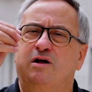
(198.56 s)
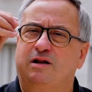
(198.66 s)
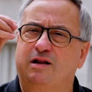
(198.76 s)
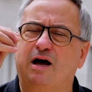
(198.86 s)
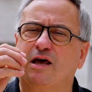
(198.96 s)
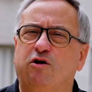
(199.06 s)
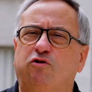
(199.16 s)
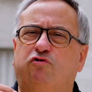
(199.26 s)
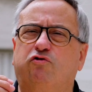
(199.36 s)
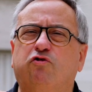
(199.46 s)
Là, il y a
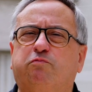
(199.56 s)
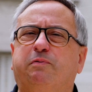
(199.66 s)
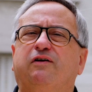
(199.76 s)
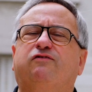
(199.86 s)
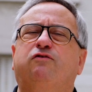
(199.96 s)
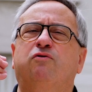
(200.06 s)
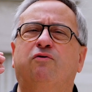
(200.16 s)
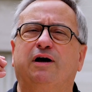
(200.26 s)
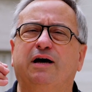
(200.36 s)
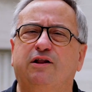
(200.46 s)
une
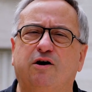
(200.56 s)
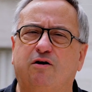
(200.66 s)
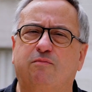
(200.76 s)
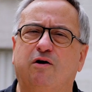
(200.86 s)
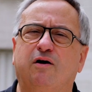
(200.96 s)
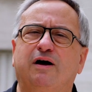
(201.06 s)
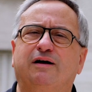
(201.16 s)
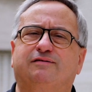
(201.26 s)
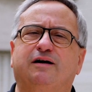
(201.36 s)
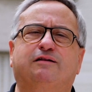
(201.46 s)
suspicion énorme.
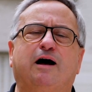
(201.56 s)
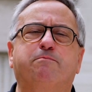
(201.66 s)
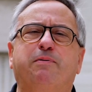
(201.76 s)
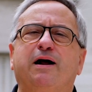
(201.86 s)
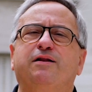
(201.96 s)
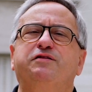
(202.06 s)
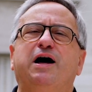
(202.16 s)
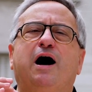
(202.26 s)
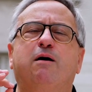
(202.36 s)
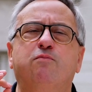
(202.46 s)
Cet appel
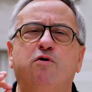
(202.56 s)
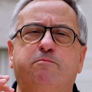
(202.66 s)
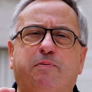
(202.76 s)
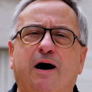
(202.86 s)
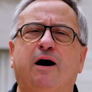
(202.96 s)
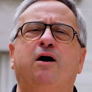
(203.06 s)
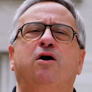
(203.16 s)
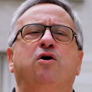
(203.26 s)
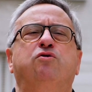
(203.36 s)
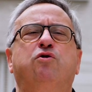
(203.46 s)
n'arme pas,
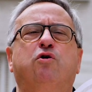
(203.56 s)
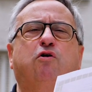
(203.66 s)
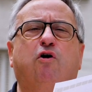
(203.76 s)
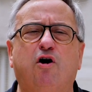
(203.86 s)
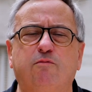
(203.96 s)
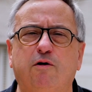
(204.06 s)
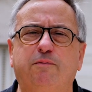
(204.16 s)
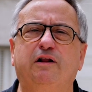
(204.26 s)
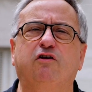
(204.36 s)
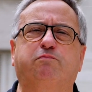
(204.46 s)
ne
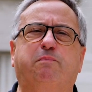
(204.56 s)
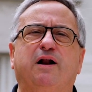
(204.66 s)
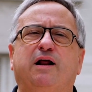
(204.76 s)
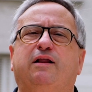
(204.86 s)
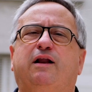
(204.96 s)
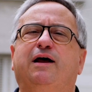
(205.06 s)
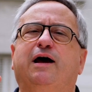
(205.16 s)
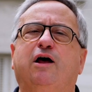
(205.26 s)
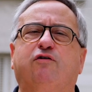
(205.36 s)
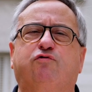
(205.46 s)
remobilise pas les
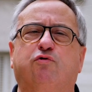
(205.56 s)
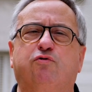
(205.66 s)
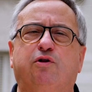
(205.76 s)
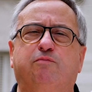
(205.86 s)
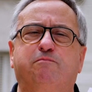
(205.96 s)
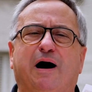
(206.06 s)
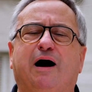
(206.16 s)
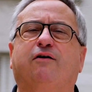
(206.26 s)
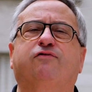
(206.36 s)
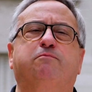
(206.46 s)
délégués sur une
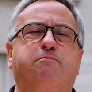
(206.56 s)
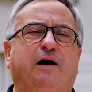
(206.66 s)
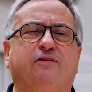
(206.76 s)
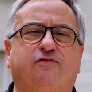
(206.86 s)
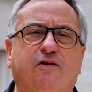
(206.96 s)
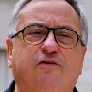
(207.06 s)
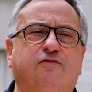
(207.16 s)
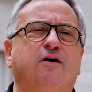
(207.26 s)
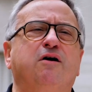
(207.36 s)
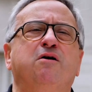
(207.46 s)
base
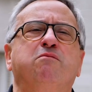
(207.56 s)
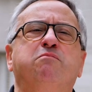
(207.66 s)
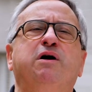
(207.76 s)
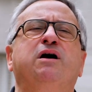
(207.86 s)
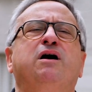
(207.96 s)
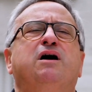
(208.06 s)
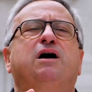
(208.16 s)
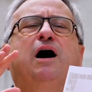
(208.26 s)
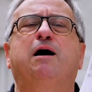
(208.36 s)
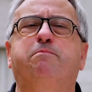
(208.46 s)
précise, mais
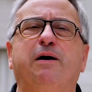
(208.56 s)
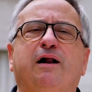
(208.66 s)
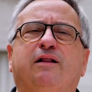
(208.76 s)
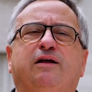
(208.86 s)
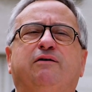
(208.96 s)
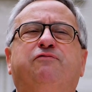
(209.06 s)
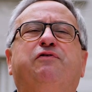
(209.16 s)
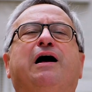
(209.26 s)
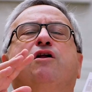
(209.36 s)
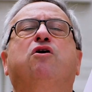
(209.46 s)
rappelle des
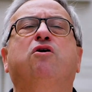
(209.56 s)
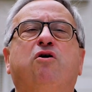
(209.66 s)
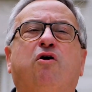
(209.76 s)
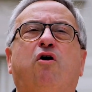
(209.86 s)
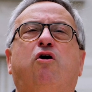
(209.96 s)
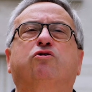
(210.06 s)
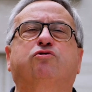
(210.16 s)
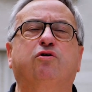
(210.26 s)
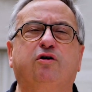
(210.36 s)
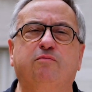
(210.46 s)
valeurs,
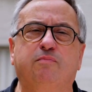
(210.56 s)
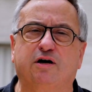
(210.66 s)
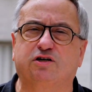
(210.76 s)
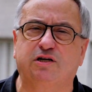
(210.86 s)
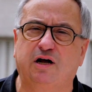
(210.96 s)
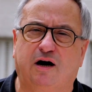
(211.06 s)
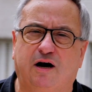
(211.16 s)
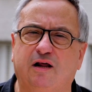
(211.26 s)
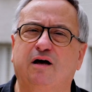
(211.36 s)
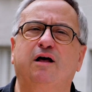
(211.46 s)
entre guillemets,
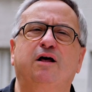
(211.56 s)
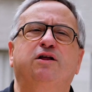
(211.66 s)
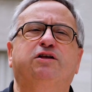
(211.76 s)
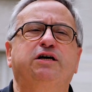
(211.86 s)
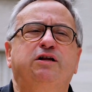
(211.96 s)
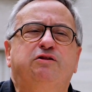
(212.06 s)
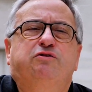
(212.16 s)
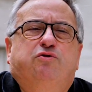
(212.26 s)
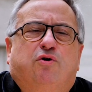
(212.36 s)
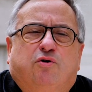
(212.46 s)
générales qui
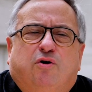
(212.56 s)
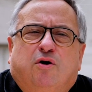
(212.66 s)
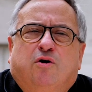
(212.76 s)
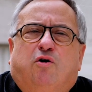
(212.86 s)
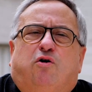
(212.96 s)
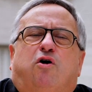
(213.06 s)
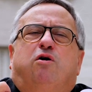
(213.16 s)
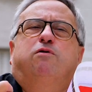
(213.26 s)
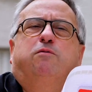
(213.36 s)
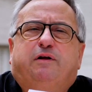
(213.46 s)
ne
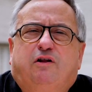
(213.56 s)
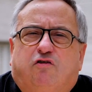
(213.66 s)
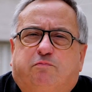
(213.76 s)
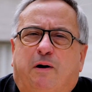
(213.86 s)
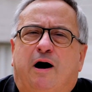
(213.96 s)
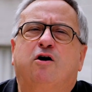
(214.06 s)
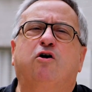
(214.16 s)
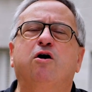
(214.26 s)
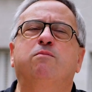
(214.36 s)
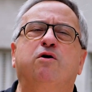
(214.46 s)
remobilisent pas
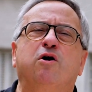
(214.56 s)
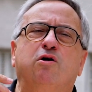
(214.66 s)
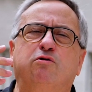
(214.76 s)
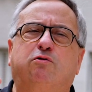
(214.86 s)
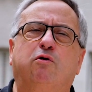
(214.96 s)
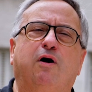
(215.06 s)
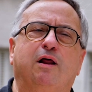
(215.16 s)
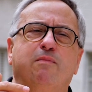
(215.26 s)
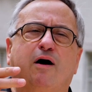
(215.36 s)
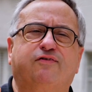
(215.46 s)
comme le
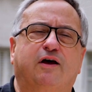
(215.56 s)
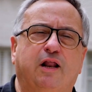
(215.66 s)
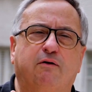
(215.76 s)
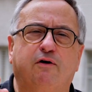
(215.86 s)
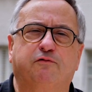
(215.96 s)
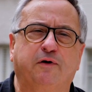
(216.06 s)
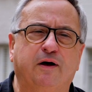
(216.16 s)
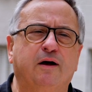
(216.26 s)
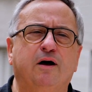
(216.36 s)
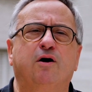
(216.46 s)
congrès de Marseille l'avait
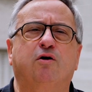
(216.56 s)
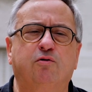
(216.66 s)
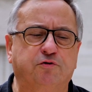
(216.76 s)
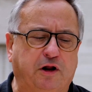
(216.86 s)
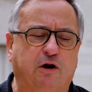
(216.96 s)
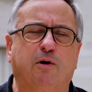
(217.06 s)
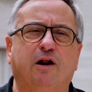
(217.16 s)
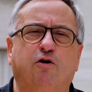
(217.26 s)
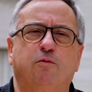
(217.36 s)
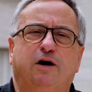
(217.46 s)
fait contre la loi
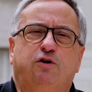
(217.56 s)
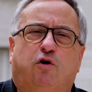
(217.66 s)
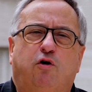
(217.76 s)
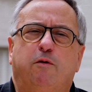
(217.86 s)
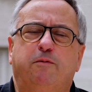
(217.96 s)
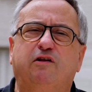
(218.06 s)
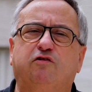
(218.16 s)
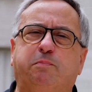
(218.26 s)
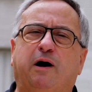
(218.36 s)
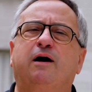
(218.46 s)
El ne
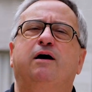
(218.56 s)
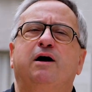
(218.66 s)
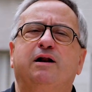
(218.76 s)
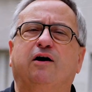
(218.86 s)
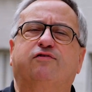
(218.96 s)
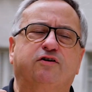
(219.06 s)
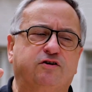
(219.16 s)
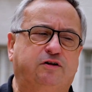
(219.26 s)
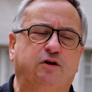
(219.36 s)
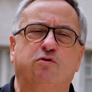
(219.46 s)
remobilise pas la
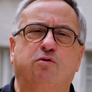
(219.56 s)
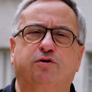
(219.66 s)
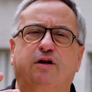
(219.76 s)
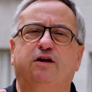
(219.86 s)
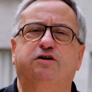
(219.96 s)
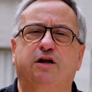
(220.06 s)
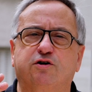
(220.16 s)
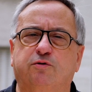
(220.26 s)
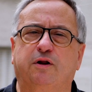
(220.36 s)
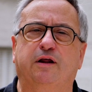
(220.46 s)
CGT aux côtés des Gilets
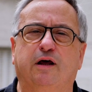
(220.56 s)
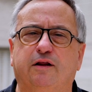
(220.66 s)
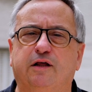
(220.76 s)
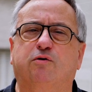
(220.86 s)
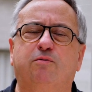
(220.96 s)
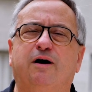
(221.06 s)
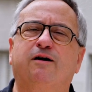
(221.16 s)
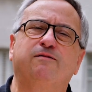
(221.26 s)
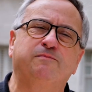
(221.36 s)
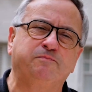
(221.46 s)
jaunes et des combats.